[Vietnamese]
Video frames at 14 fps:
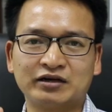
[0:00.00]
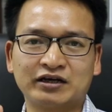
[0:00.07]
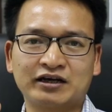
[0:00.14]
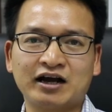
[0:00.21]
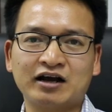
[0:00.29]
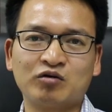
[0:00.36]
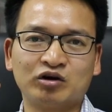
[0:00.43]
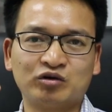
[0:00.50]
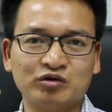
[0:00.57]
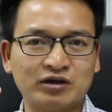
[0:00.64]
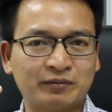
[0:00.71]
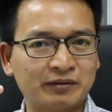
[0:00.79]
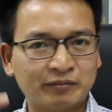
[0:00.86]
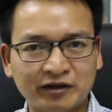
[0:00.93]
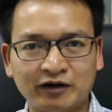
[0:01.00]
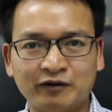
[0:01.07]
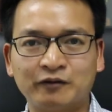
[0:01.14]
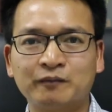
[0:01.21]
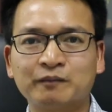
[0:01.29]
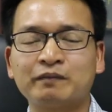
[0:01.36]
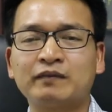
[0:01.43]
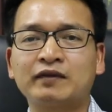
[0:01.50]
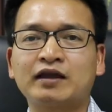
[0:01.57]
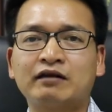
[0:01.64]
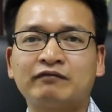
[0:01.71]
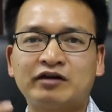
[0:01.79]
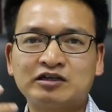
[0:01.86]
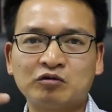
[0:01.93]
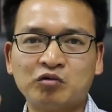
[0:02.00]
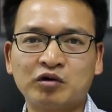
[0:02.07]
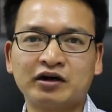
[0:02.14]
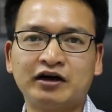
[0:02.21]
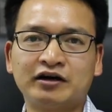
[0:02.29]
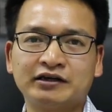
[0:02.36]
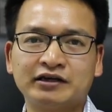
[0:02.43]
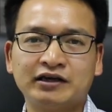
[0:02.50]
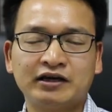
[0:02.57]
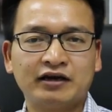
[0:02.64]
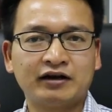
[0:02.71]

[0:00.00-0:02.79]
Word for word: cho mình các nguồn thu nhập tiếp theo và trong cuộc đời